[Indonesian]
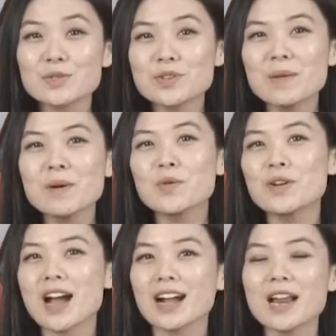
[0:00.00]
sudah
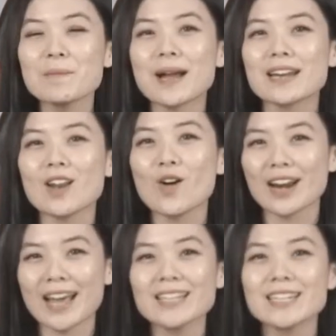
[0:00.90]
menggunakan panel OLED